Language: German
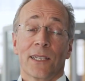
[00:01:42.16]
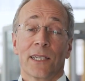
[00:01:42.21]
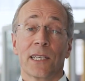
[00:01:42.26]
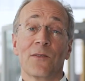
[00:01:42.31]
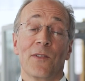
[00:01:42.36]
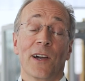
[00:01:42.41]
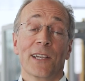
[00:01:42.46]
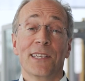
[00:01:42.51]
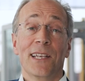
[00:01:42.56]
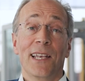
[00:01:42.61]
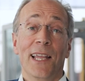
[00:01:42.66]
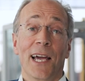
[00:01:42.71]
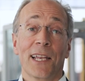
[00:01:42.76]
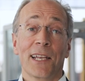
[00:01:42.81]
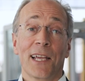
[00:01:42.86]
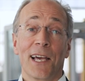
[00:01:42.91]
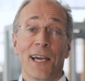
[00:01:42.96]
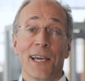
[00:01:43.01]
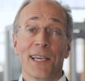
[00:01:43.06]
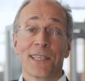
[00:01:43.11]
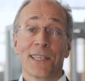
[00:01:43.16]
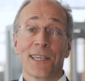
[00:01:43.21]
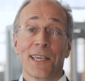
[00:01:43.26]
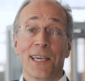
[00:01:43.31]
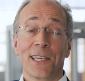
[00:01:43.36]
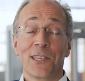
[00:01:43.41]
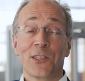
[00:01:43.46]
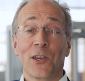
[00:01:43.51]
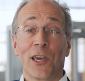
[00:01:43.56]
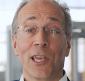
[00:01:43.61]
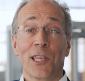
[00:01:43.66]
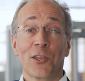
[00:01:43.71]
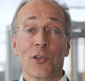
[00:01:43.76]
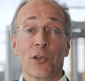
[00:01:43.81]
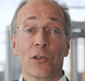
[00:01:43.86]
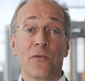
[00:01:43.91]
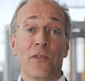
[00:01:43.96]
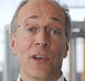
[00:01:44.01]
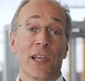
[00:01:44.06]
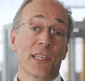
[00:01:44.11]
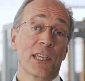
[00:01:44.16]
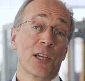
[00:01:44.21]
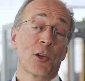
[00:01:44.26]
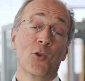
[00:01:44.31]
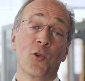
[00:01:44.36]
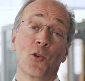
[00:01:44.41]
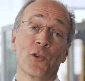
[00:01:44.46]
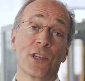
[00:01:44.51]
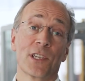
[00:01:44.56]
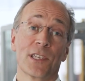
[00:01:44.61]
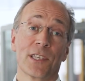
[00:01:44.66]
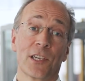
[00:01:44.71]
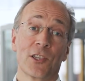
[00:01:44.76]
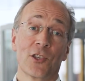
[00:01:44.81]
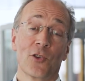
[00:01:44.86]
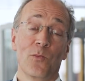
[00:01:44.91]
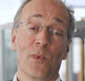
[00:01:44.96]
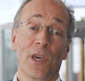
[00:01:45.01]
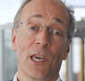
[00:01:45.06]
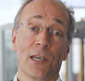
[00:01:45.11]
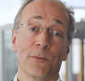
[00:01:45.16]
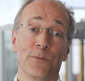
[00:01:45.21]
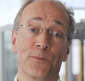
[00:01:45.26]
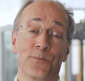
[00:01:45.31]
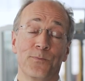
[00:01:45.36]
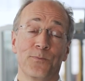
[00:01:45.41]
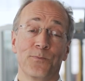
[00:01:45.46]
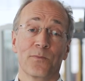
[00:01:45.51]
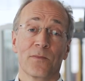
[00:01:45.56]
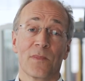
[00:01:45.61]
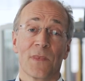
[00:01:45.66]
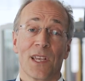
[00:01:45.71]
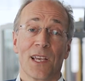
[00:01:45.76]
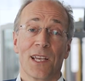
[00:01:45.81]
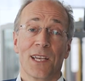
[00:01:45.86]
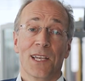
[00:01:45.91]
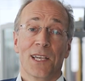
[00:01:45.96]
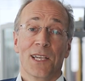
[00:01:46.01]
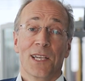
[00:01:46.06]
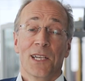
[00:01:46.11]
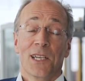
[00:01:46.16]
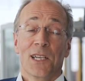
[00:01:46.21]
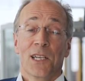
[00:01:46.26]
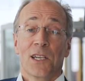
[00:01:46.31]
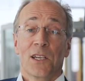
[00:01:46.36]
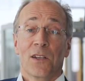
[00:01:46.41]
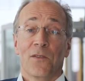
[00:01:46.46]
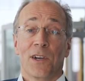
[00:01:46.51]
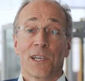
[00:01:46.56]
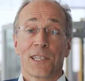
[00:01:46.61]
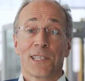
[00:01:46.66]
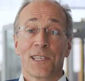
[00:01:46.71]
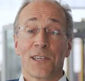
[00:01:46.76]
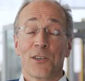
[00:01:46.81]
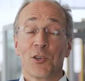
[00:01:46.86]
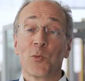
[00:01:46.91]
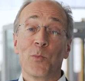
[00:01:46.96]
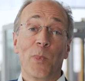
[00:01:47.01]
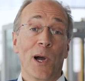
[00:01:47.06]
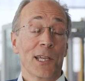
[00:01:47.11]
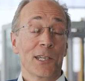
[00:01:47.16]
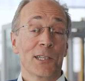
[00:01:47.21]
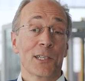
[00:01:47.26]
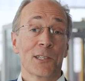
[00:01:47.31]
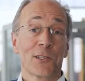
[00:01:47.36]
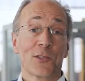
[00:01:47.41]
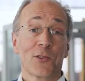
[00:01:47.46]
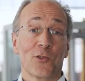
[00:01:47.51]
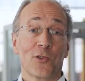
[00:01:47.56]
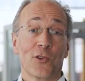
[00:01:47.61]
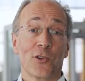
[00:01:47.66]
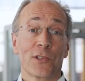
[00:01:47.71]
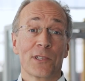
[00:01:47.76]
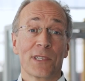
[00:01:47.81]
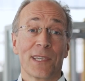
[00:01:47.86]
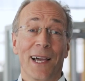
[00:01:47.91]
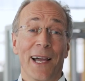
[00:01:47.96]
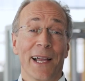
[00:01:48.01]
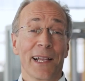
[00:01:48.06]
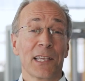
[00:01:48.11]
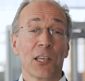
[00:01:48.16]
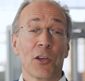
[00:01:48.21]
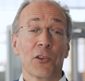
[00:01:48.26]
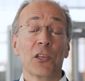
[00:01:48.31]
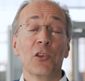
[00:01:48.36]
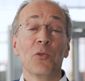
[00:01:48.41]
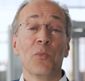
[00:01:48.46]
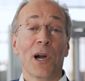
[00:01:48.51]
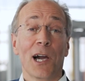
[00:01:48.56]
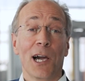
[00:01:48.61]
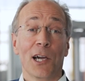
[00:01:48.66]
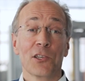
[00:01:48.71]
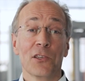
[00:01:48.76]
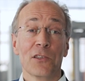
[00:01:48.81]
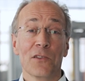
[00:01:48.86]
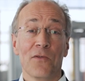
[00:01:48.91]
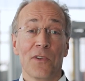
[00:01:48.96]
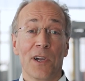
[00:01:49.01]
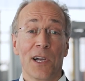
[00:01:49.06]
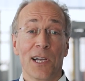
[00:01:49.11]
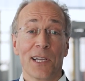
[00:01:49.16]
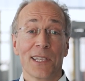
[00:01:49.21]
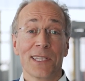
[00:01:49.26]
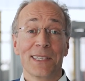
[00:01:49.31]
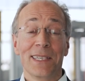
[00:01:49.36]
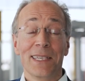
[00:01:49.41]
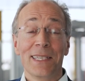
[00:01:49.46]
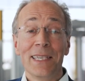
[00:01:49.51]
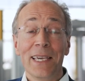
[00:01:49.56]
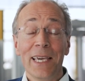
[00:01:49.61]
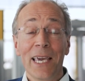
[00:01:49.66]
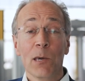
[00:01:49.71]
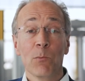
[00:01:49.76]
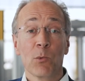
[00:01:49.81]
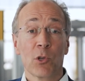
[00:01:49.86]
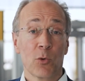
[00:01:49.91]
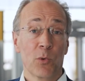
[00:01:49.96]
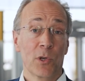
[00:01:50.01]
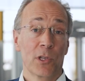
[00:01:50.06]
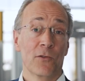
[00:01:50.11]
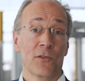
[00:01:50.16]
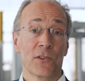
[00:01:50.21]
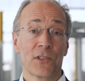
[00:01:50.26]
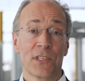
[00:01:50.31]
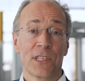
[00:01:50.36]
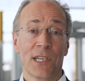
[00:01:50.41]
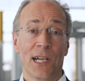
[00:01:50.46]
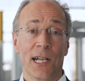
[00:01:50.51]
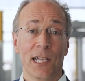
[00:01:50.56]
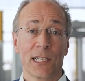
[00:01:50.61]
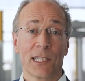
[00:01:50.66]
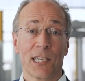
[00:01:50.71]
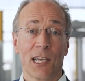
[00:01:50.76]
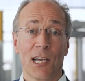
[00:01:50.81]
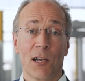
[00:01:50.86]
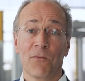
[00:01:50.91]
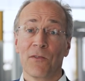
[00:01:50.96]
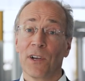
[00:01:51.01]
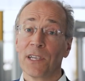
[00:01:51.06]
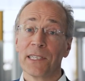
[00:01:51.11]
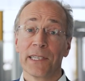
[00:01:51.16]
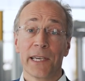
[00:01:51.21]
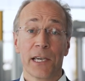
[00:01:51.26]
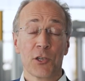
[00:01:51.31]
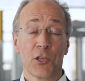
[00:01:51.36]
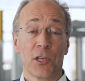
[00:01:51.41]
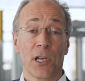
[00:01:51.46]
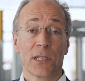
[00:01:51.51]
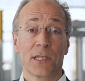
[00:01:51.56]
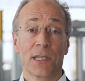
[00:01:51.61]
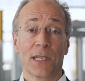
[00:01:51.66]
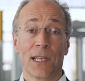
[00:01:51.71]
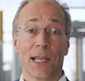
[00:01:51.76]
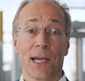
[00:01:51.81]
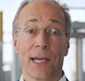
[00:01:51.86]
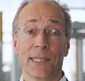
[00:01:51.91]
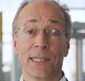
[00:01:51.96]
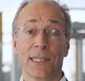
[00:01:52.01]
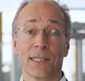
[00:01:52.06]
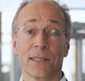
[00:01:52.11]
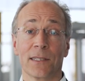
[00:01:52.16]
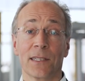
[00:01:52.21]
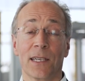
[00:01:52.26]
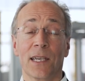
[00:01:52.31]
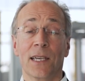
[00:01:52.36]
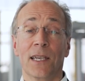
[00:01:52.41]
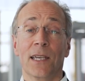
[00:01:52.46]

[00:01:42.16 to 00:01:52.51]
Die zweite Lernreise geht zu Ende und vielleicht ein kurzes Resümee. Was spannend und eigentlich auch nicht überraschend war, die Themen, über die wir uns unterhalten haben, waren sehr stark die gleichen.